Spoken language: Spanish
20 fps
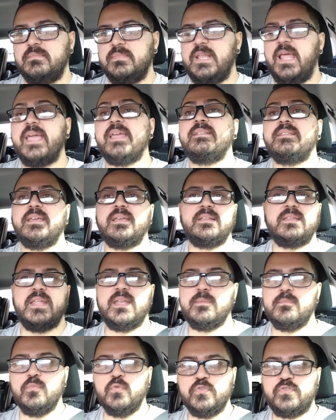La gente que
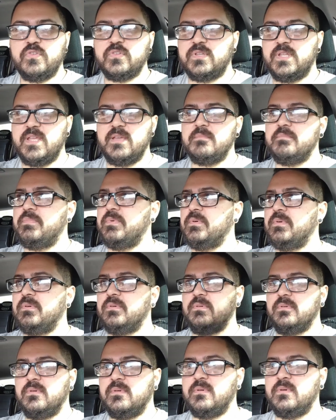tiene mucho tiempo